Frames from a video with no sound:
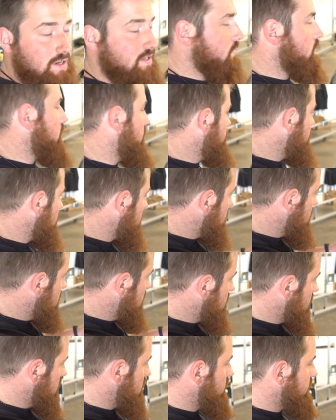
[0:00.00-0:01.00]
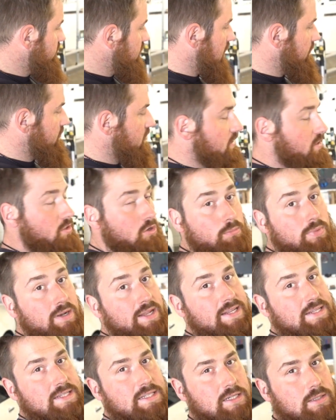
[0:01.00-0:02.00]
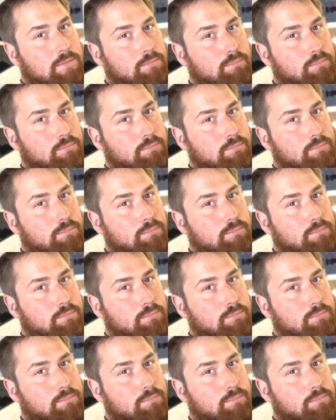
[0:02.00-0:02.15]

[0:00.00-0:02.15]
weit gekommen. Äh, wir haben den komplett